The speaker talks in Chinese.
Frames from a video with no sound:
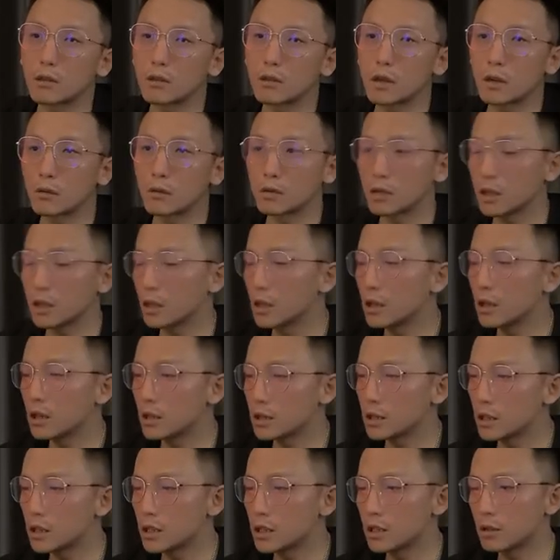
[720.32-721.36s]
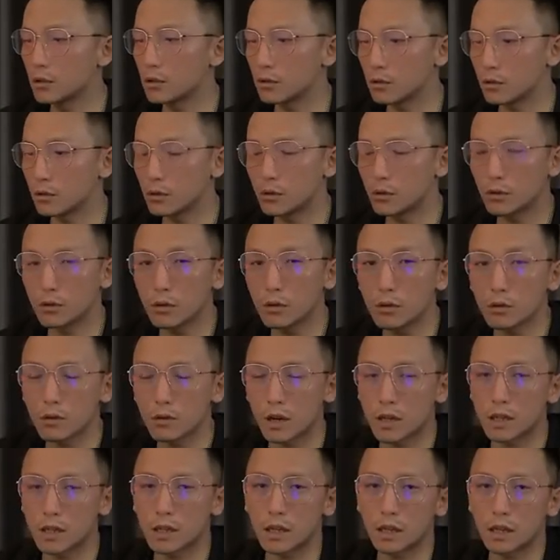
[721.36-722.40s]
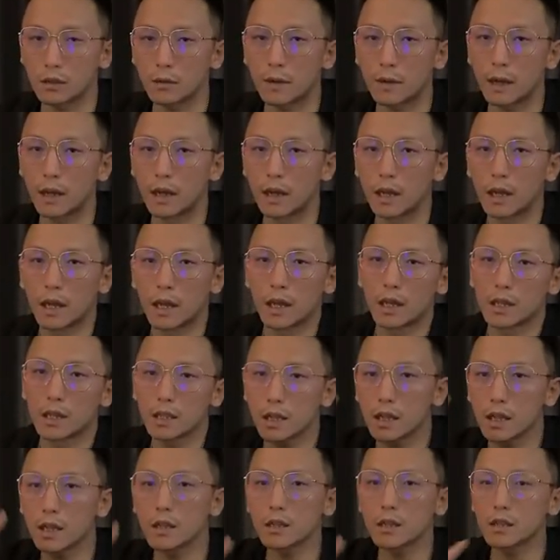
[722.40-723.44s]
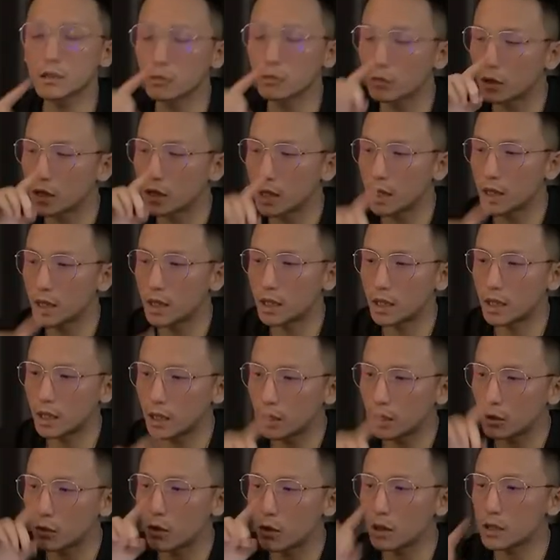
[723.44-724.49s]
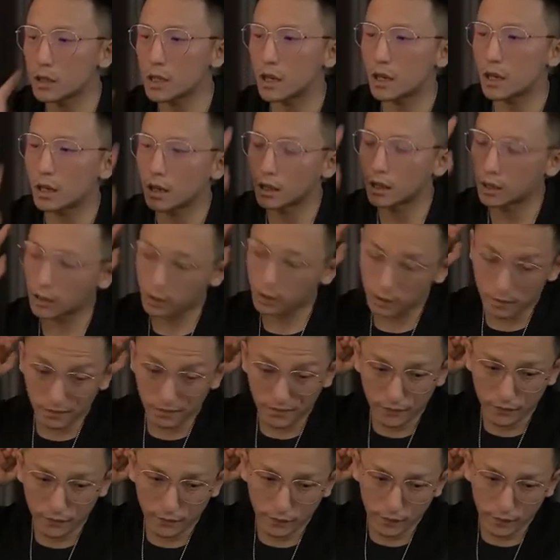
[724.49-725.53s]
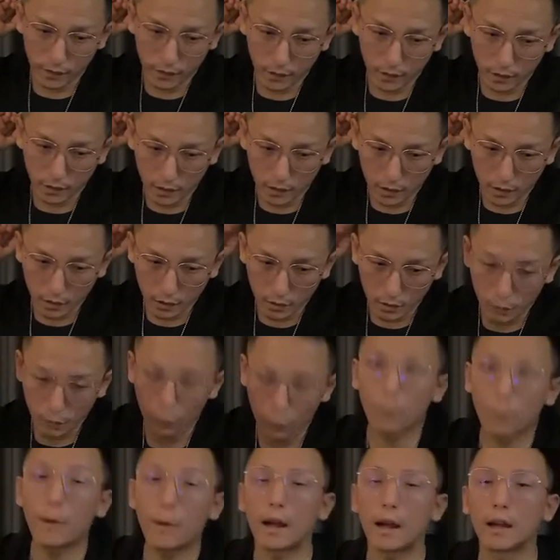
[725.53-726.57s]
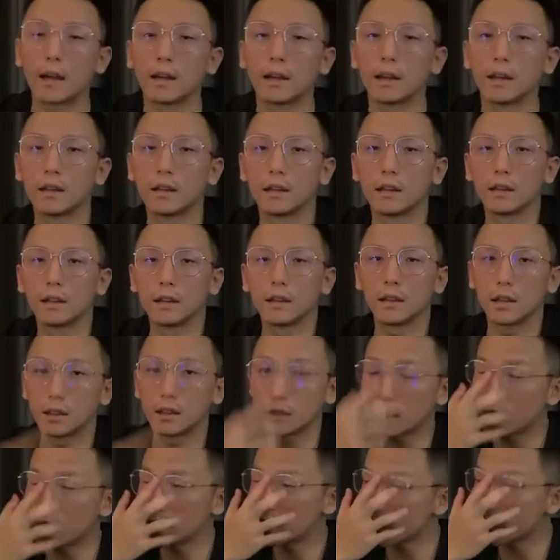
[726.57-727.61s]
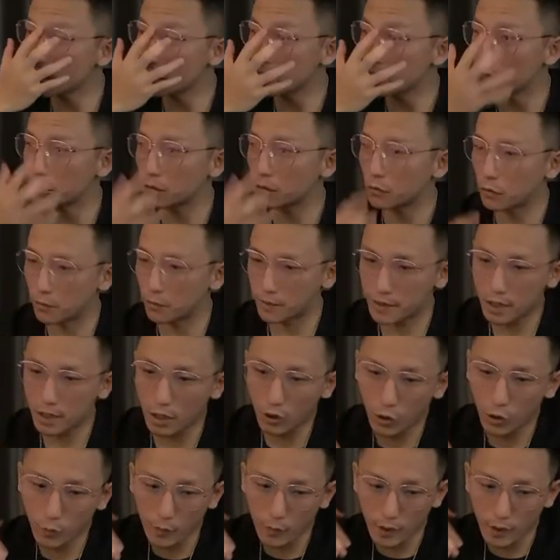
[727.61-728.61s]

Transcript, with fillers: 应新团队的情况。接下来，我帮你具体梳理一下这六个关键时刻。首先。是发入职 offer 的时候，